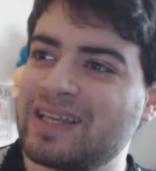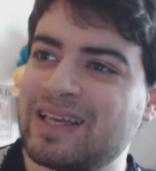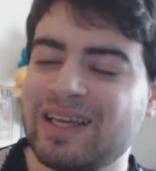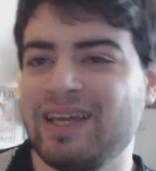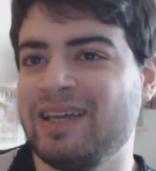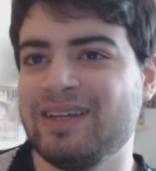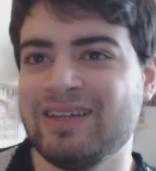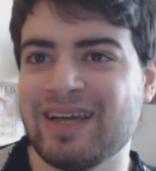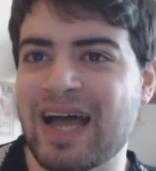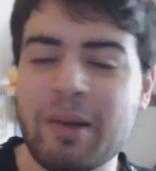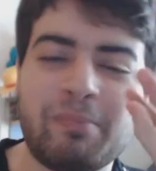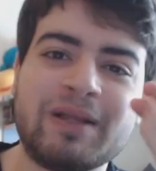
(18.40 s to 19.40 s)
che
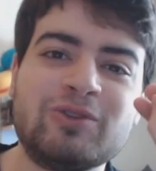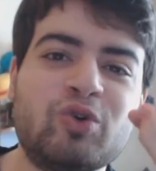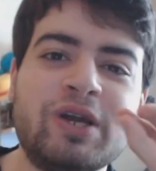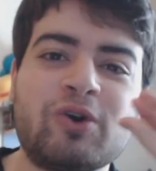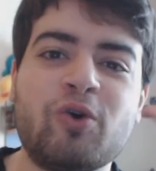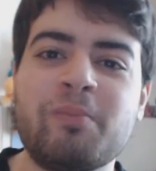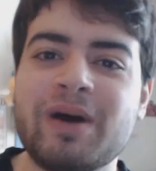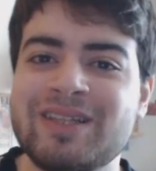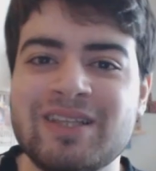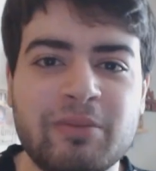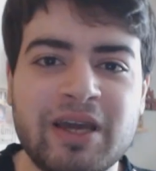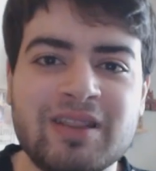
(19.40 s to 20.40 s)
abbandona i
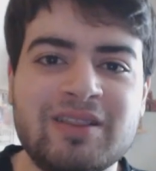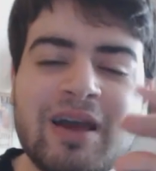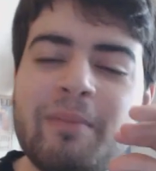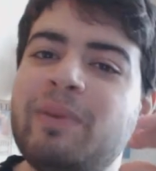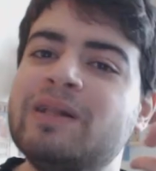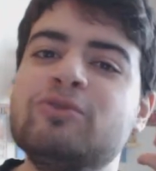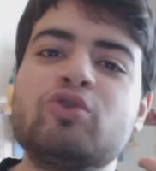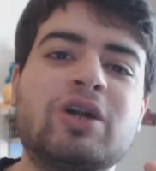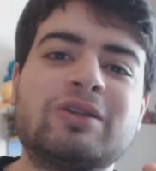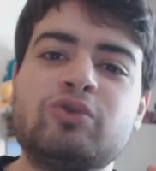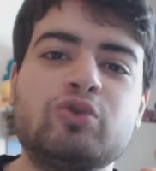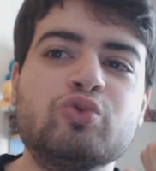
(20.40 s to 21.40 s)
combattimenti,
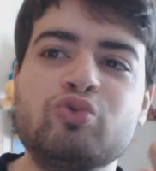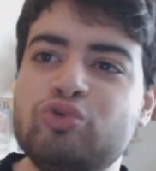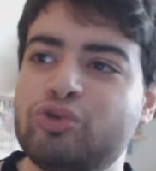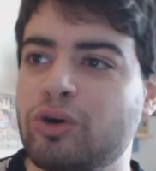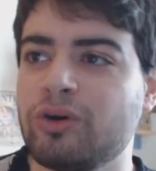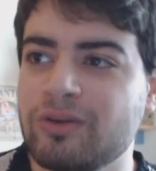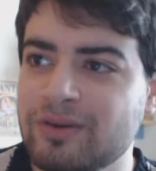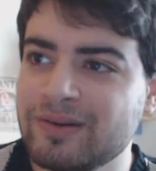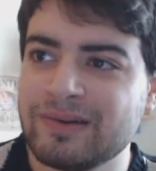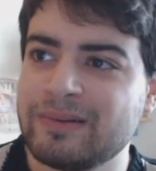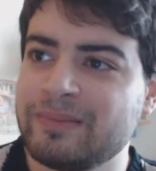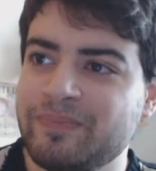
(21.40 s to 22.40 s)
abbandona tutto
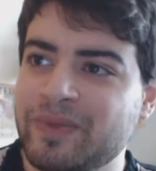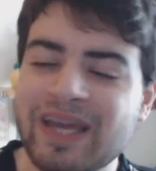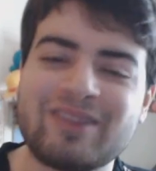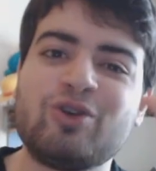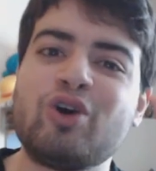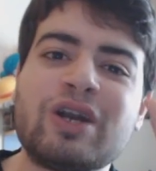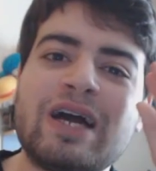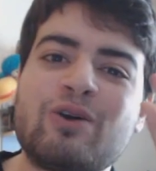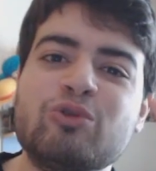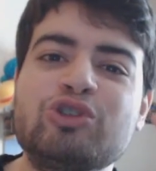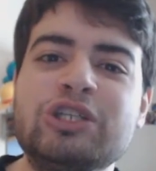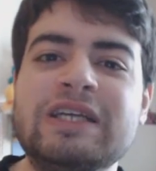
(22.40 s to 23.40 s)
e torna
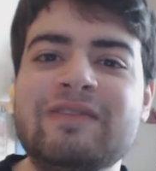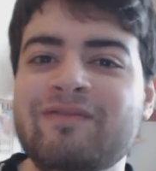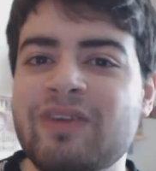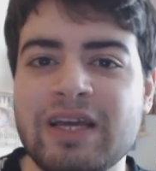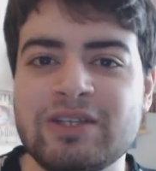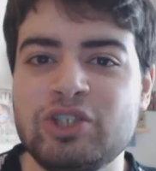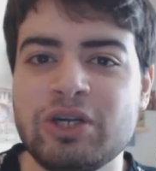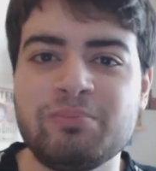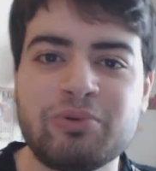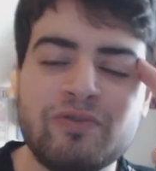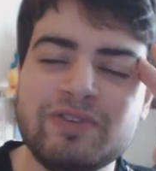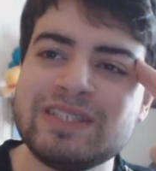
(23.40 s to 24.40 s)
così invece
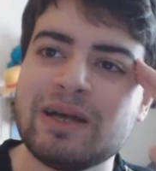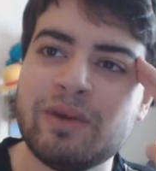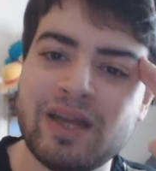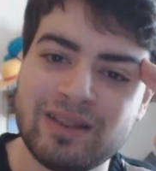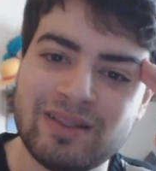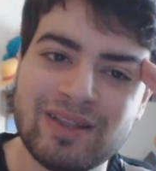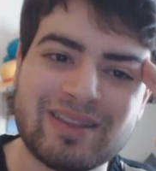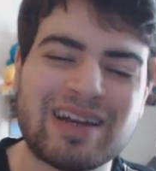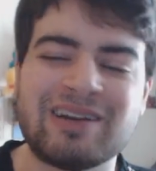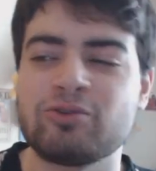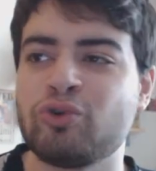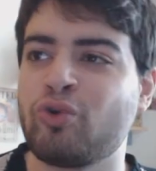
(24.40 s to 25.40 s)
improvvisamente,
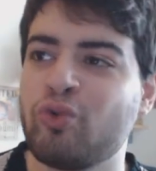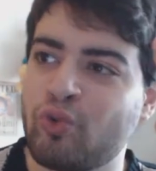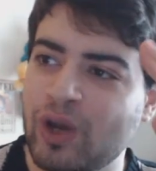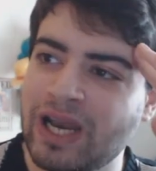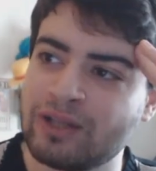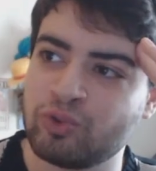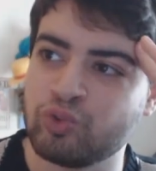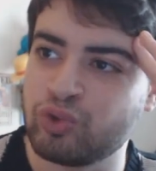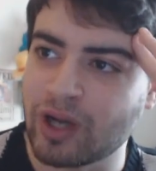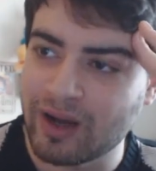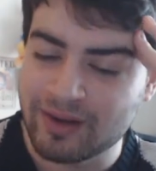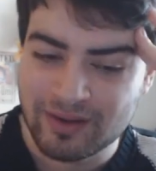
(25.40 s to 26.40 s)
tra l'altro con quella
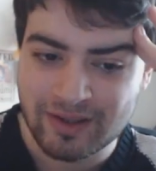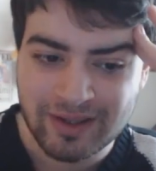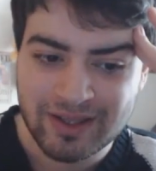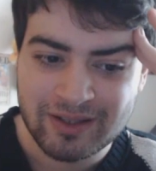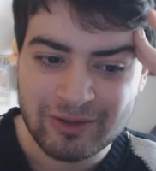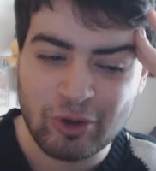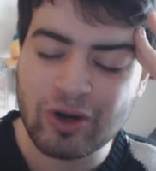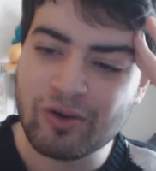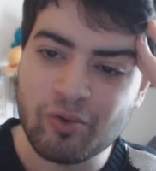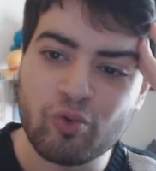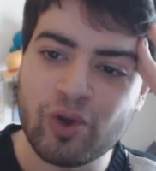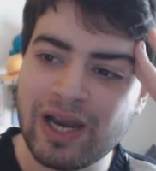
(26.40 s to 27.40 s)
tuta, torna
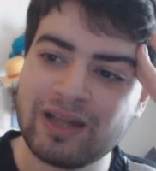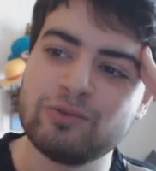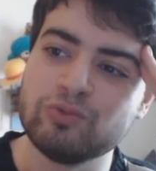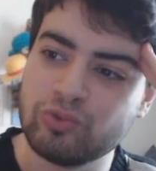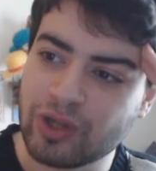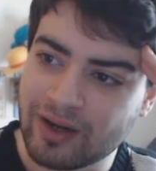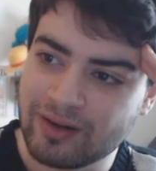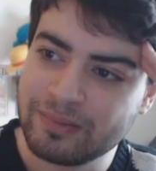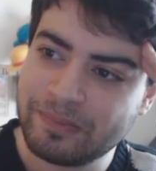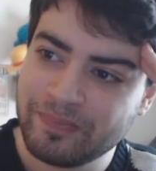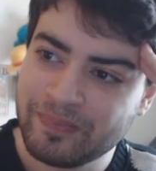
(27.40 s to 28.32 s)
con quella tuta